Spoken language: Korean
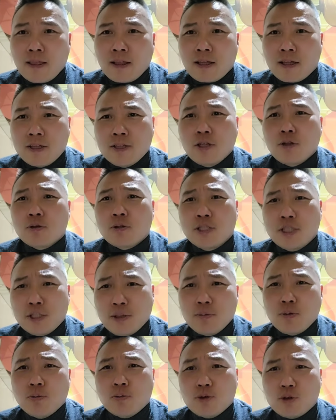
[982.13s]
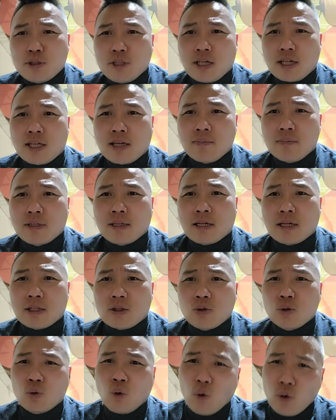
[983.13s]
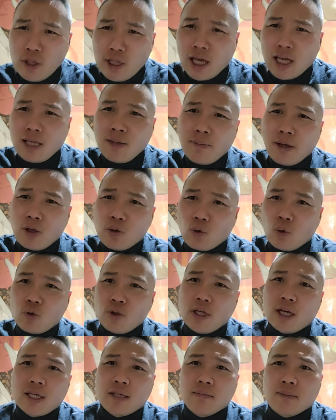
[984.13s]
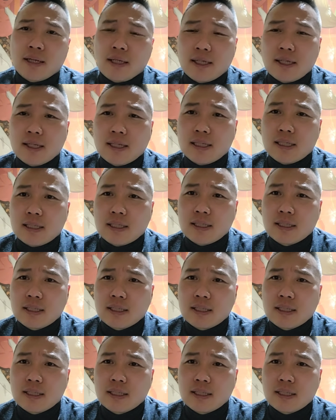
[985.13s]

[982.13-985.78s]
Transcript: 근데도 지금도 무슨 이야기 합니까? 돈 이야기만 해돈 이야기만.